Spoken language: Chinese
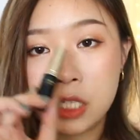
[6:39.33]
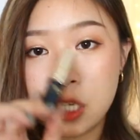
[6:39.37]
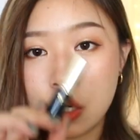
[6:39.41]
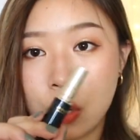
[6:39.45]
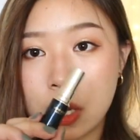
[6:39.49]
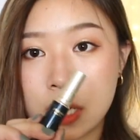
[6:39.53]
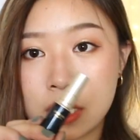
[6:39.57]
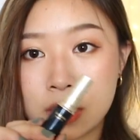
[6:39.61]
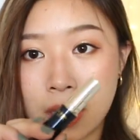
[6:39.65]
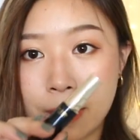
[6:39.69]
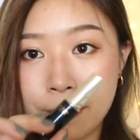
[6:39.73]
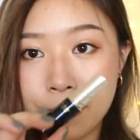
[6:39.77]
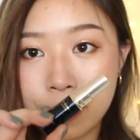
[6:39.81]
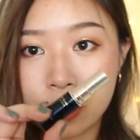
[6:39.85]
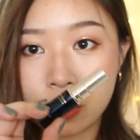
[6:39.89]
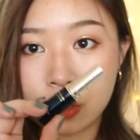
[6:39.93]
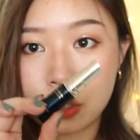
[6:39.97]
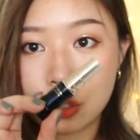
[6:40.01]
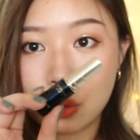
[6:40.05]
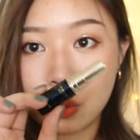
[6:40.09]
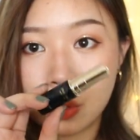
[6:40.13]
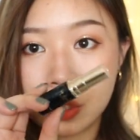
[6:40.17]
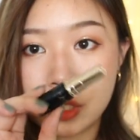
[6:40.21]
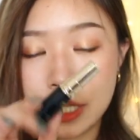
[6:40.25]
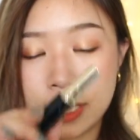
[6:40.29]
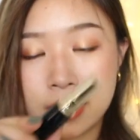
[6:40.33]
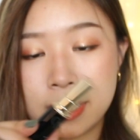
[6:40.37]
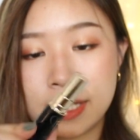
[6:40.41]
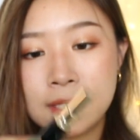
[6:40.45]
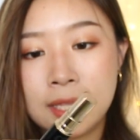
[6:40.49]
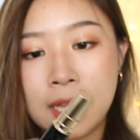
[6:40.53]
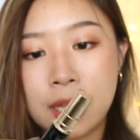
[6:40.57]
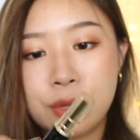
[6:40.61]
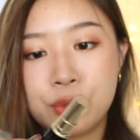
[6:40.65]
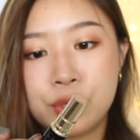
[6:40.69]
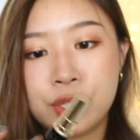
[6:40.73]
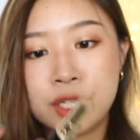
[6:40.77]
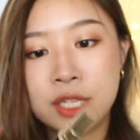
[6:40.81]
这款产品是我这次
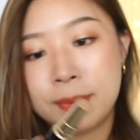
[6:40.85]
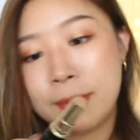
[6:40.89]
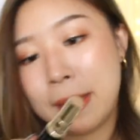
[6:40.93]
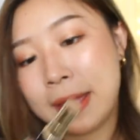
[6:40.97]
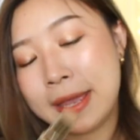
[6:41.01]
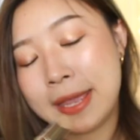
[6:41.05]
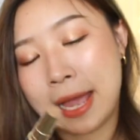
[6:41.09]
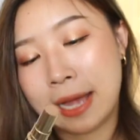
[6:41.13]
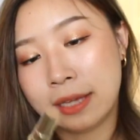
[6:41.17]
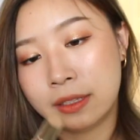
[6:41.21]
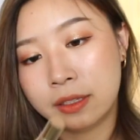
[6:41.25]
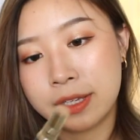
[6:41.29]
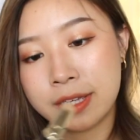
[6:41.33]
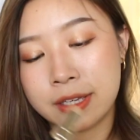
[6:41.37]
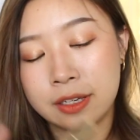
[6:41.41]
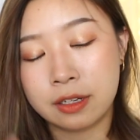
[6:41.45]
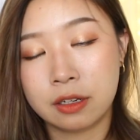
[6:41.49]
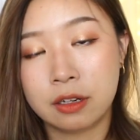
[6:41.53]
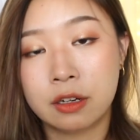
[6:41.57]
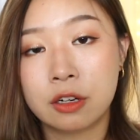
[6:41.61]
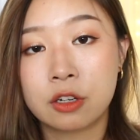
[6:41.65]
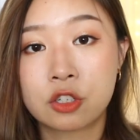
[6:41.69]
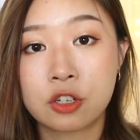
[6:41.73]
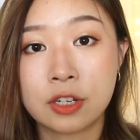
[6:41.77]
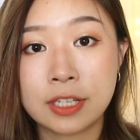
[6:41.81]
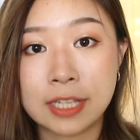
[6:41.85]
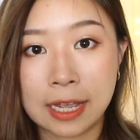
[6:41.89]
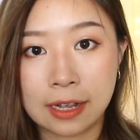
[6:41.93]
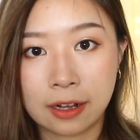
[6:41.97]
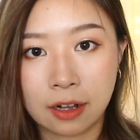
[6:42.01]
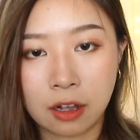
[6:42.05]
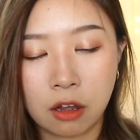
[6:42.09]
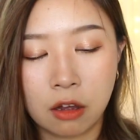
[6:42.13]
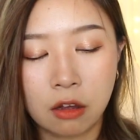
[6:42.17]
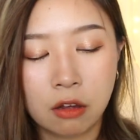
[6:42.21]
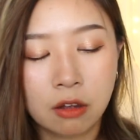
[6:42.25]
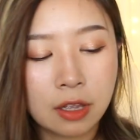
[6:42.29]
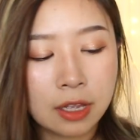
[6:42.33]
带去西班牙的一个遮瑕
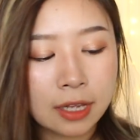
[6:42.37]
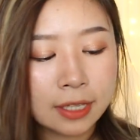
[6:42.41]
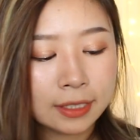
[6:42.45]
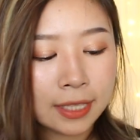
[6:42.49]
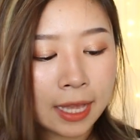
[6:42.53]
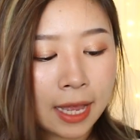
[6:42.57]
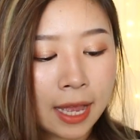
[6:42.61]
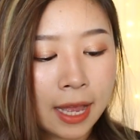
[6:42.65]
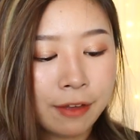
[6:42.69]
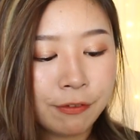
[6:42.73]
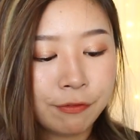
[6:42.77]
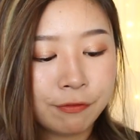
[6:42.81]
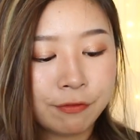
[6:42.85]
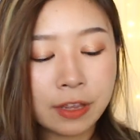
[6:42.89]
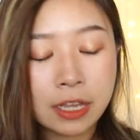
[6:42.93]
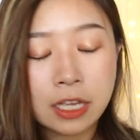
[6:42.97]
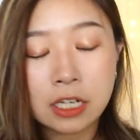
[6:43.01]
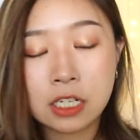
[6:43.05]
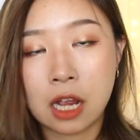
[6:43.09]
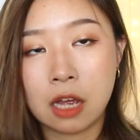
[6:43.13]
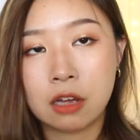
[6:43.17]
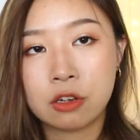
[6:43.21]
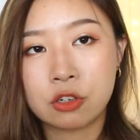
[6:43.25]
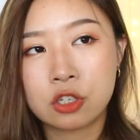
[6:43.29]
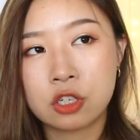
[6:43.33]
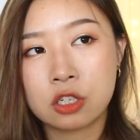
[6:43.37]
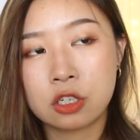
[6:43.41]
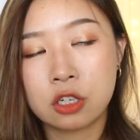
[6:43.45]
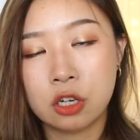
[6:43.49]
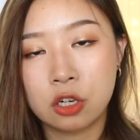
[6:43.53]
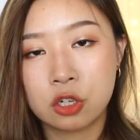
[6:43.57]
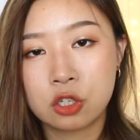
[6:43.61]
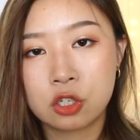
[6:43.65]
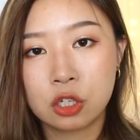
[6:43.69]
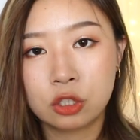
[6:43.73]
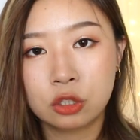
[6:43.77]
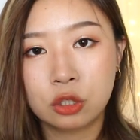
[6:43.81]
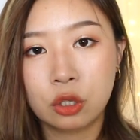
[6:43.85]
膏，它非常适
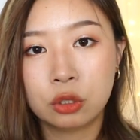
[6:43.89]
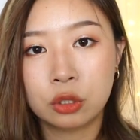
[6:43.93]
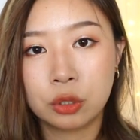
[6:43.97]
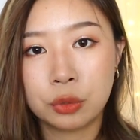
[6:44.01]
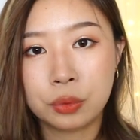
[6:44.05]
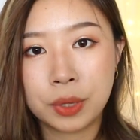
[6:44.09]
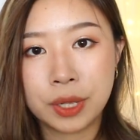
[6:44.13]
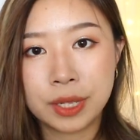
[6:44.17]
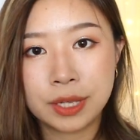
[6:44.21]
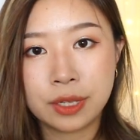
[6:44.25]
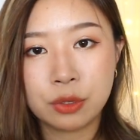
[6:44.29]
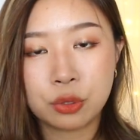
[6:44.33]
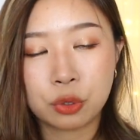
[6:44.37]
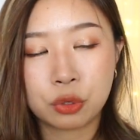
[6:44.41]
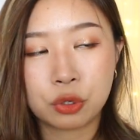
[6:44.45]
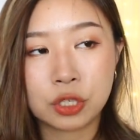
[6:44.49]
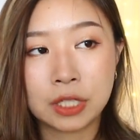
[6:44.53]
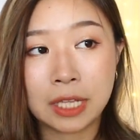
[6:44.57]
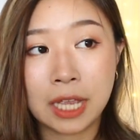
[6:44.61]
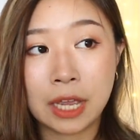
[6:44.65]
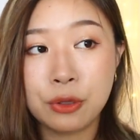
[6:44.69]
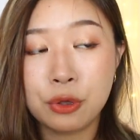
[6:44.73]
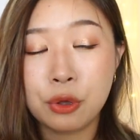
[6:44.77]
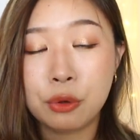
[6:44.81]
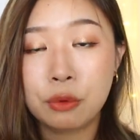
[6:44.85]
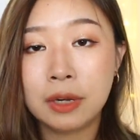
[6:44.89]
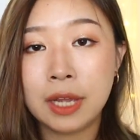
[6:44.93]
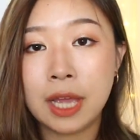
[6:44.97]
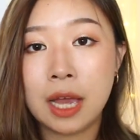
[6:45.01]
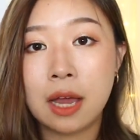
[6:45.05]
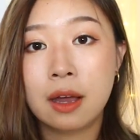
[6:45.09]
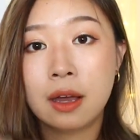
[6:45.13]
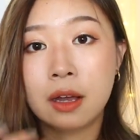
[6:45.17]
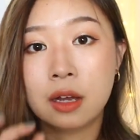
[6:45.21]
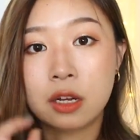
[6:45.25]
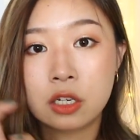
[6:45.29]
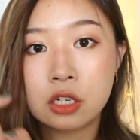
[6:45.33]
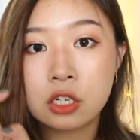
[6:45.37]
合遮痘的原因就是它用
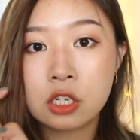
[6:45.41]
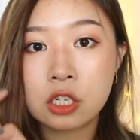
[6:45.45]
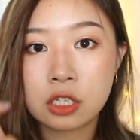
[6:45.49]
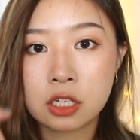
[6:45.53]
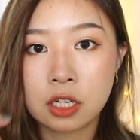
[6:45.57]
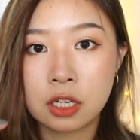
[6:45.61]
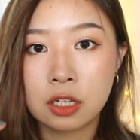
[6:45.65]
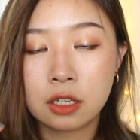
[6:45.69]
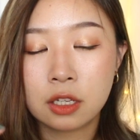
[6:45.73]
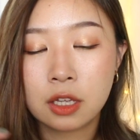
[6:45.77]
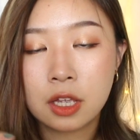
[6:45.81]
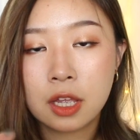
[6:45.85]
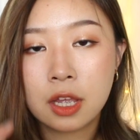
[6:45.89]
量很省，